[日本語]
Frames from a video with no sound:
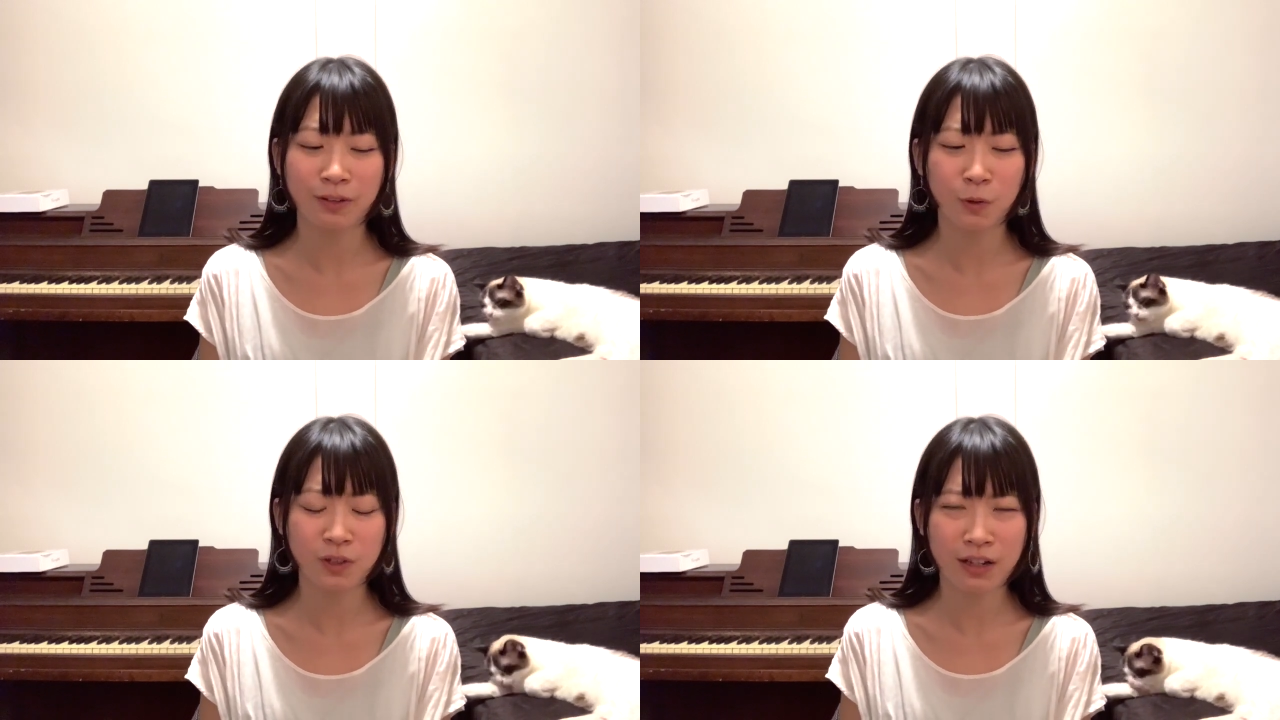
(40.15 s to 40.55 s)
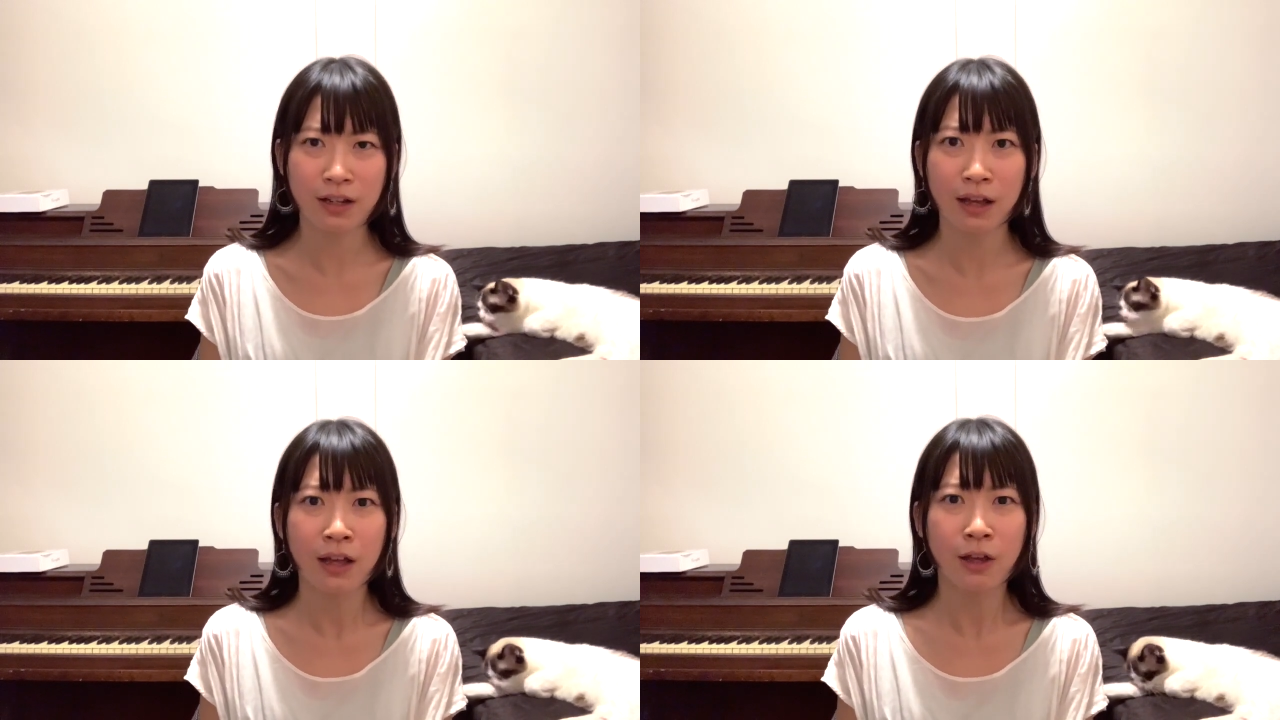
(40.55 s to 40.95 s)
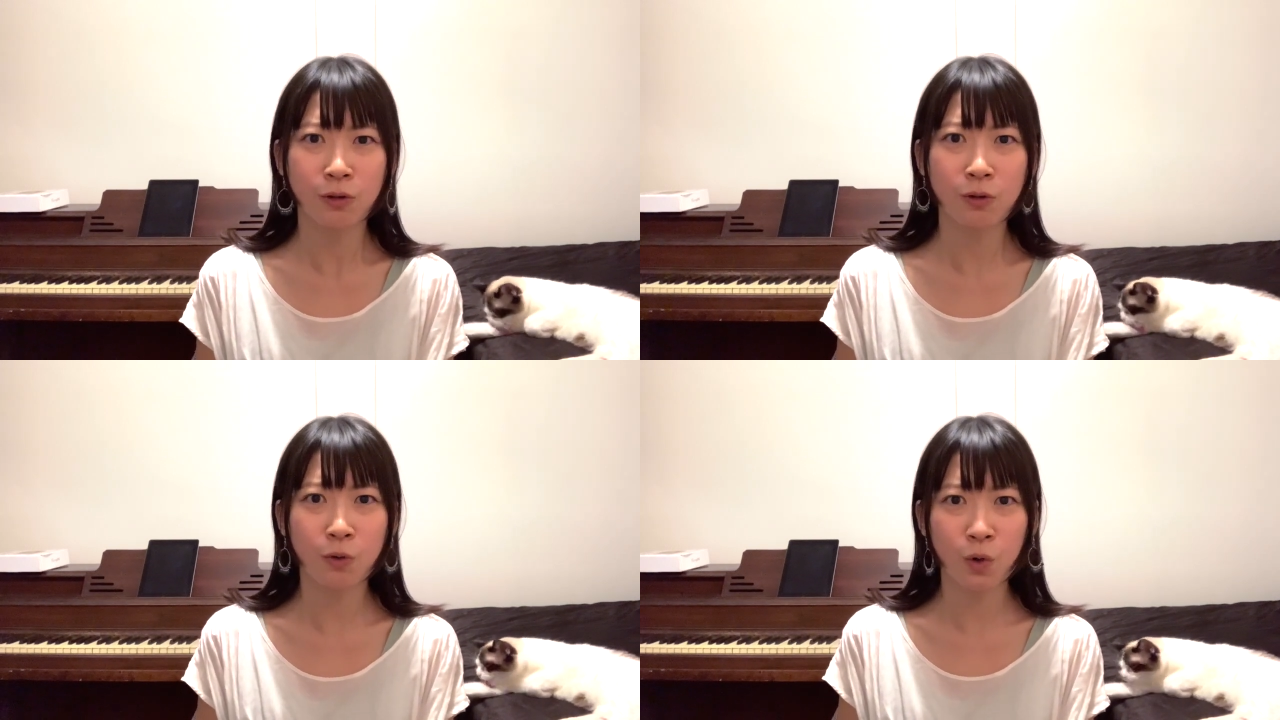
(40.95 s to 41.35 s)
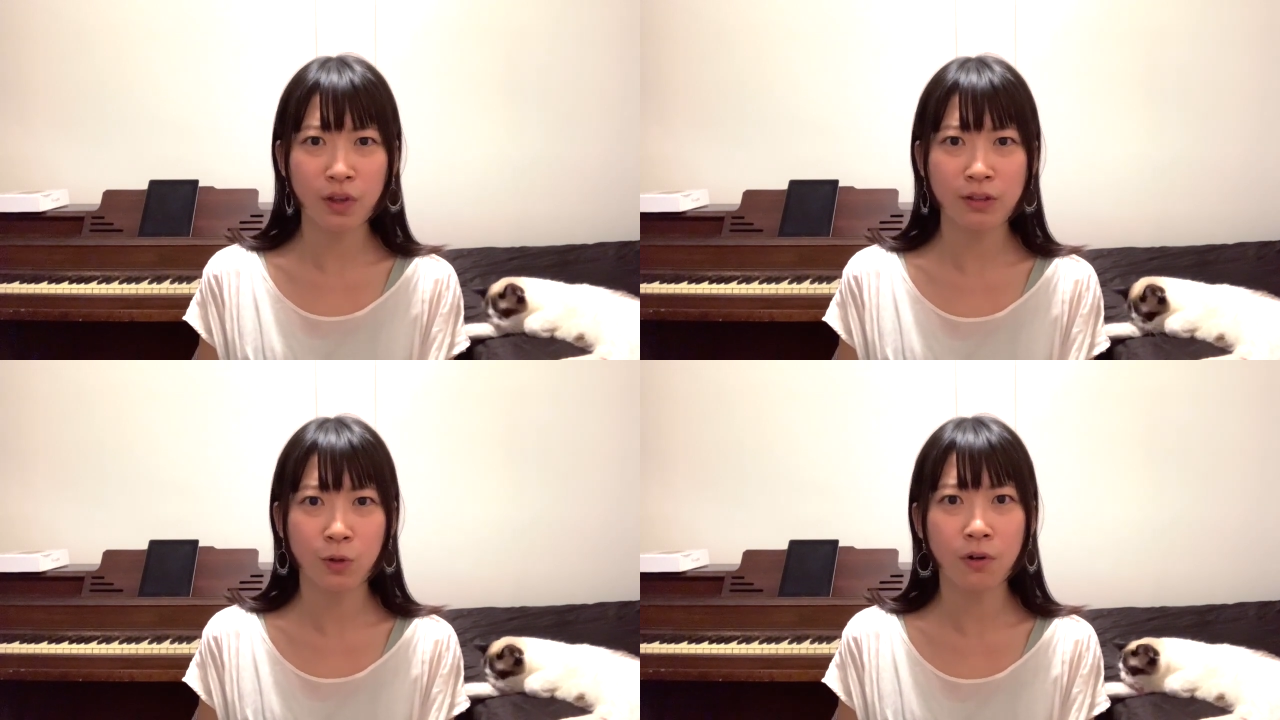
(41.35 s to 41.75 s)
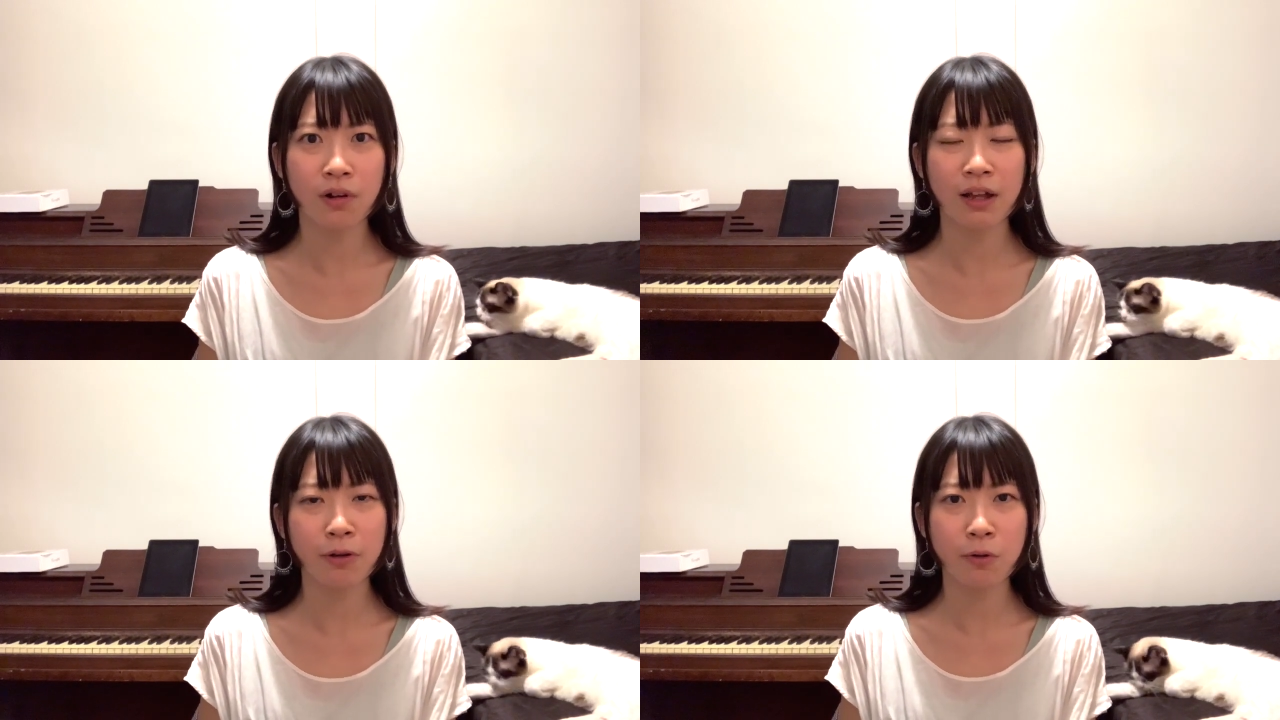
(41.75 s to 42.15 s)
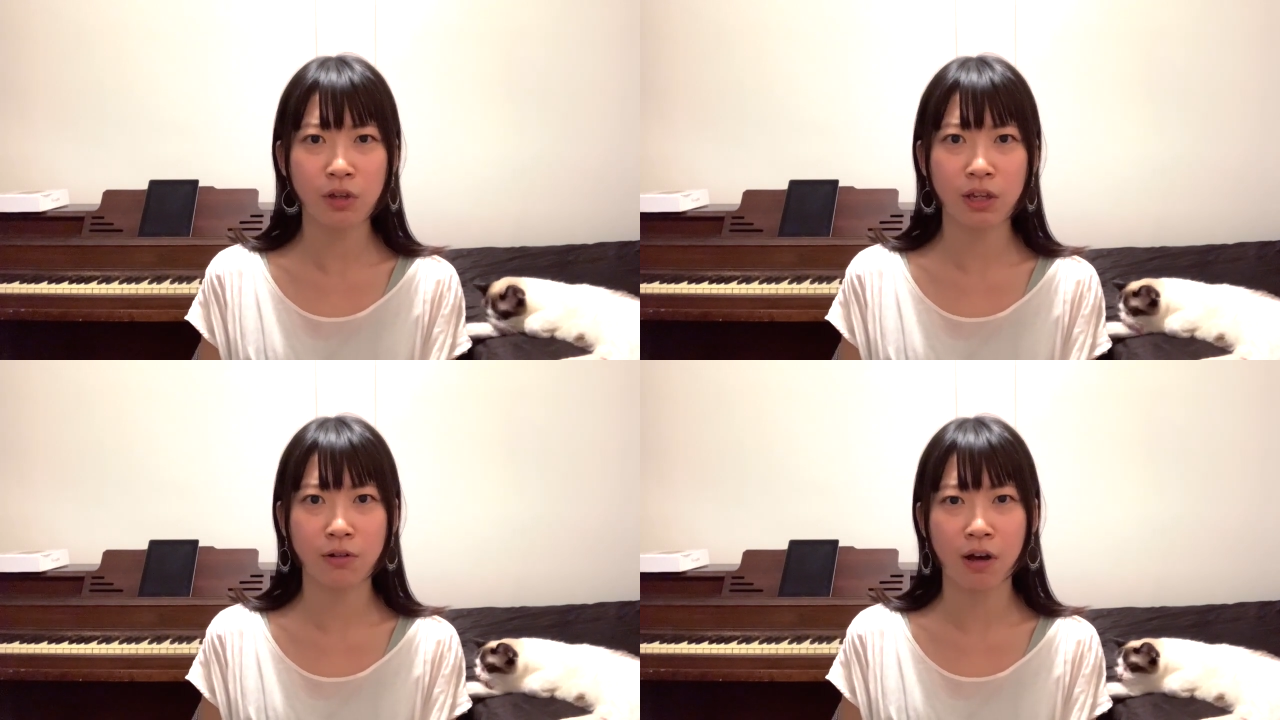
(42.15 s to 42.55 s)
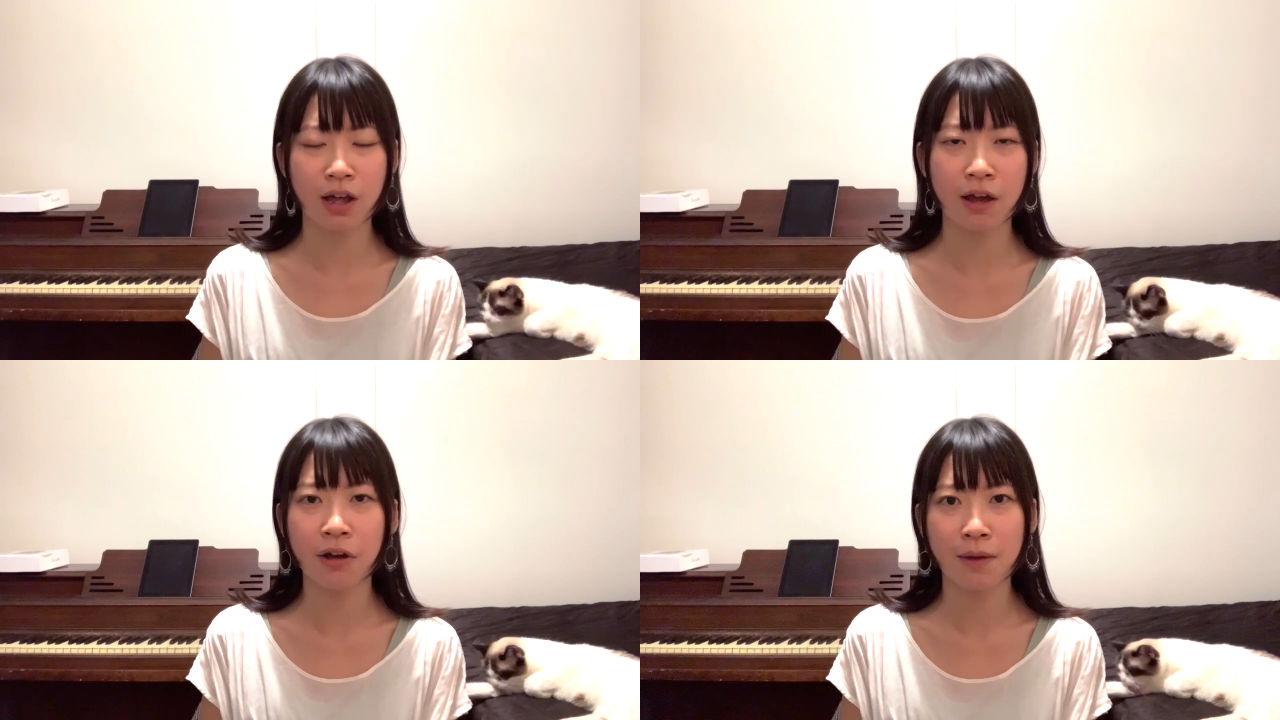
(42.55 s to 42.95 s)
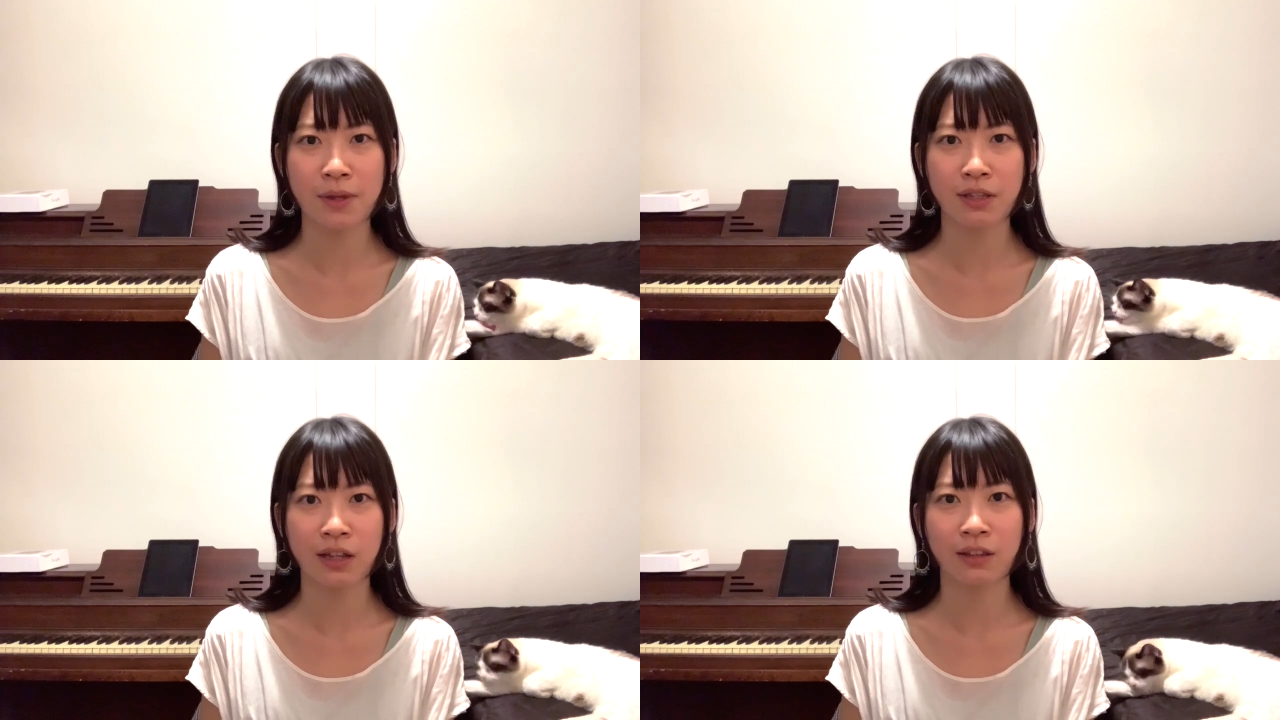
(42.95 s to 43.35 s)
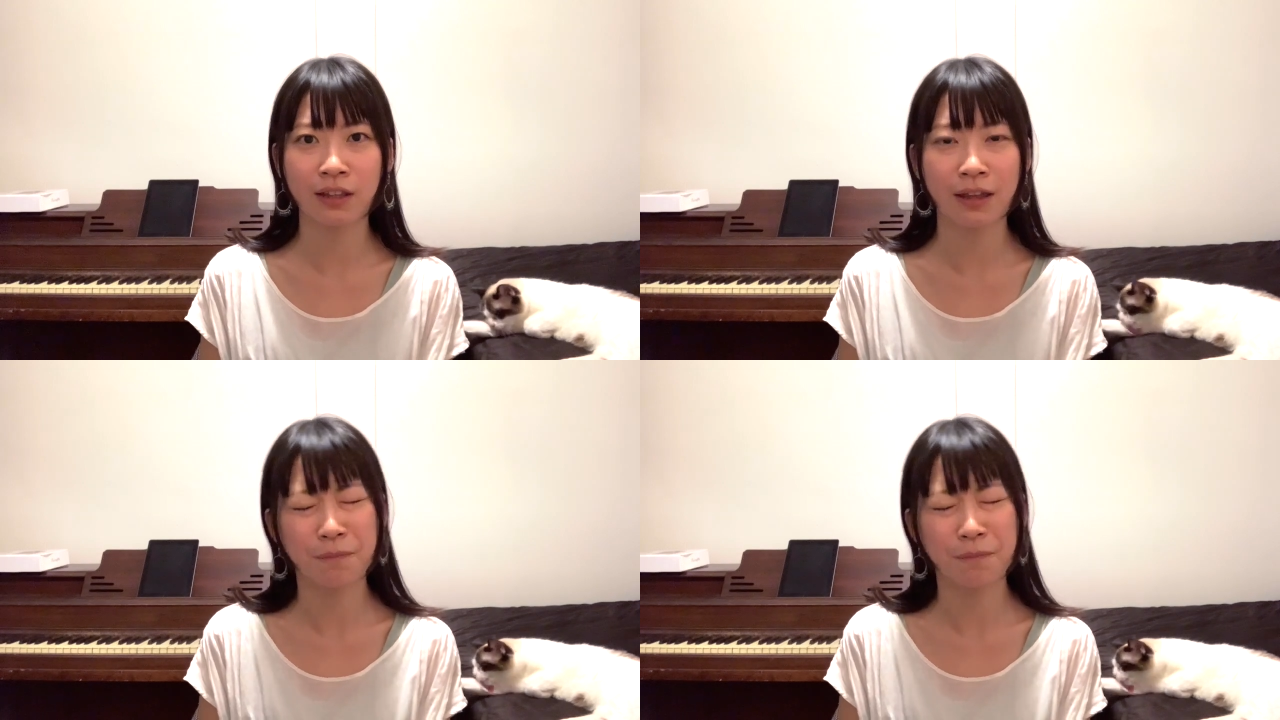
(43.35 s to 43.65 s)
そしたら空港で超過料金を払う羽目になって、